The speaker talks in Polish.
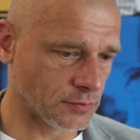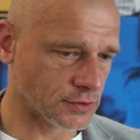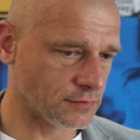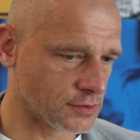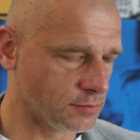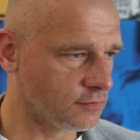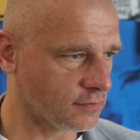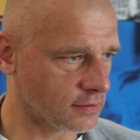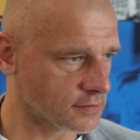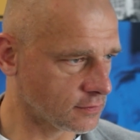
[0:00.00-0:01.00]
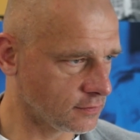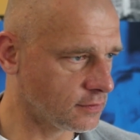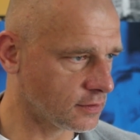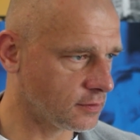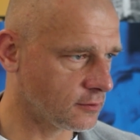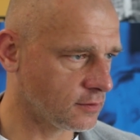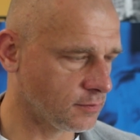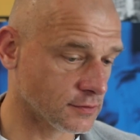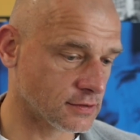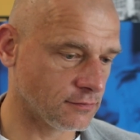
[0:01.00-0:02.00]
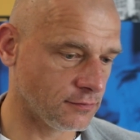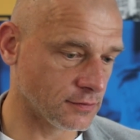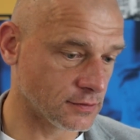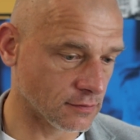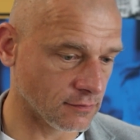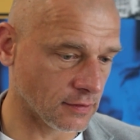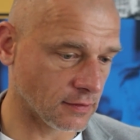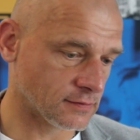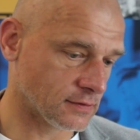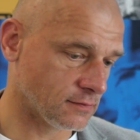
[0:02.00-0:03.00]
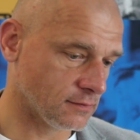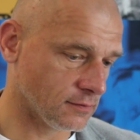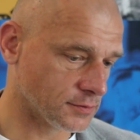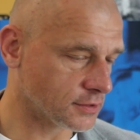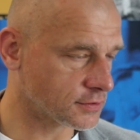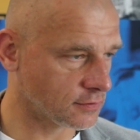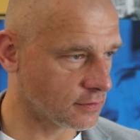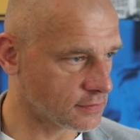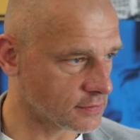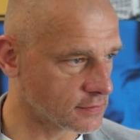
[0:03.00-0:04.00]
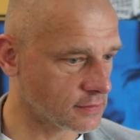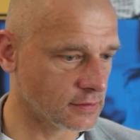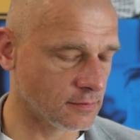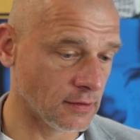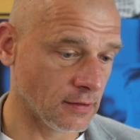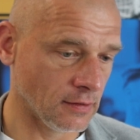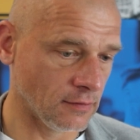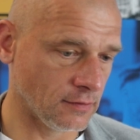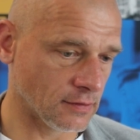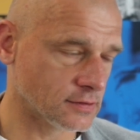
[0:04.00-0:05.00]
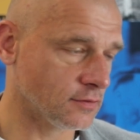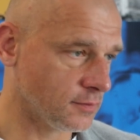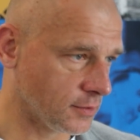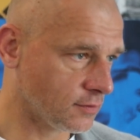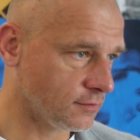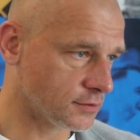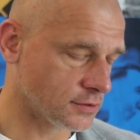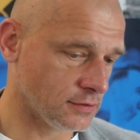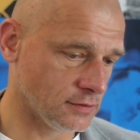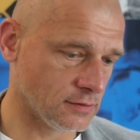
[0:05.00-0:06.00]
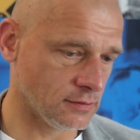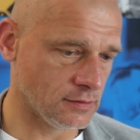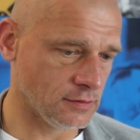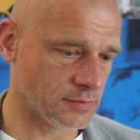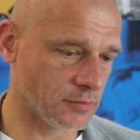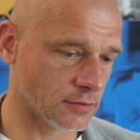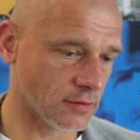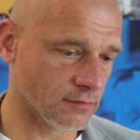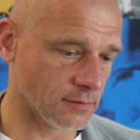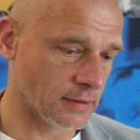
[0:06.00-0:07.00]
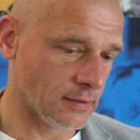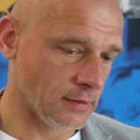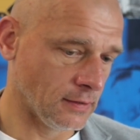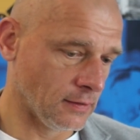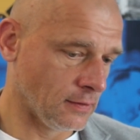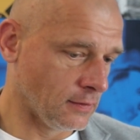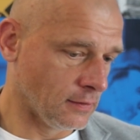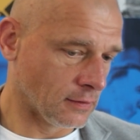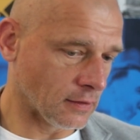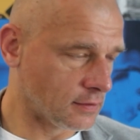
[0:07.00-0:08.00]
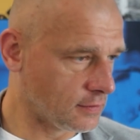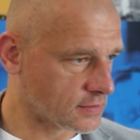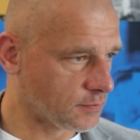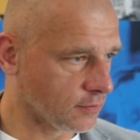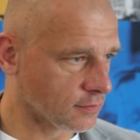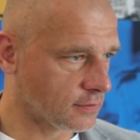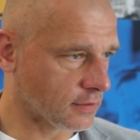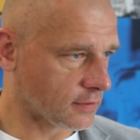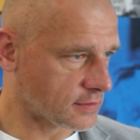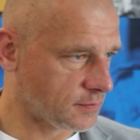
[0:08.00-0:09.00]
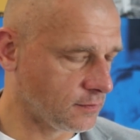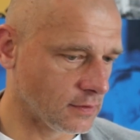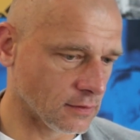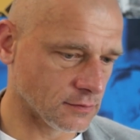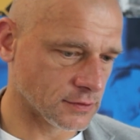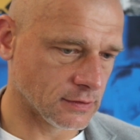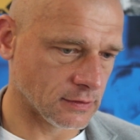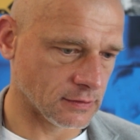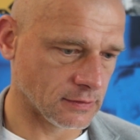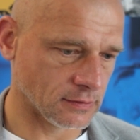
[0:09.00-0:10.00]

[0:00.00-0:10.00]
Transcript: możliwość zbudowania solidnych e, podstaw funkcjonowania w obszarze organizacyjnym, finansowym, jak również i, i sportowym. Taki jest sport, taka jest piłka nożna.